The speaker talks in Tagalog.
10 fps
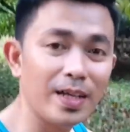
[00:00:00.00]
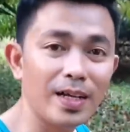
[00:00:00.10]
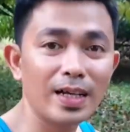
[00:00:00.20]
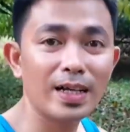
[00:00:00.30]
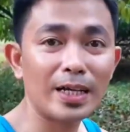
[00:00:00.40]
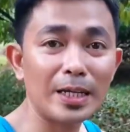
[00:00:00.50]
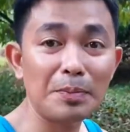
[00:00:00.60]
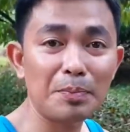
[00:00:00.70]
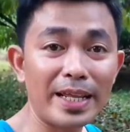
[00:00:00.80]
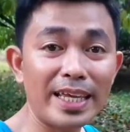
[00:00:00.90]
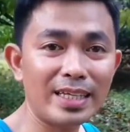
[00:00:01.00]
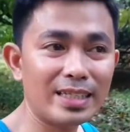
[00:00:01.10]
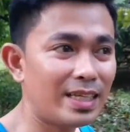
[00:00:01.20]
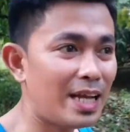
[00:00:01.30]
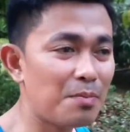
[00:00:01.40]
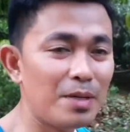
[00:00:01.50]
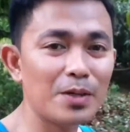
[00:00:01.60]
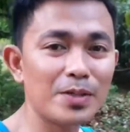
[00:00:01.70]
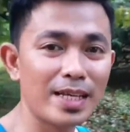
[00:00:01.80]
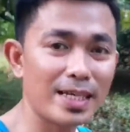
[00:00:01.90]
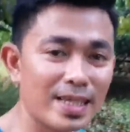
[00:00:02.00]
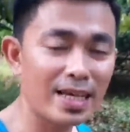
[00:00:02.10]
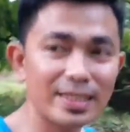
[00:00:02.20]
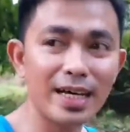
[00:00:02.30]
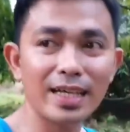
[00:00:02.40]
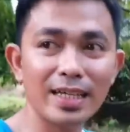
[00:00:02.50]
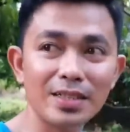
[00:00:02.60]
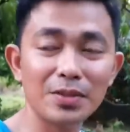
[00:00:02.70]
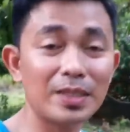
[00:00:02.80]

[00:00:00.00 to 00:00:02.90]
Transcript: uh, clip ring na nabili ko sa Lazada. So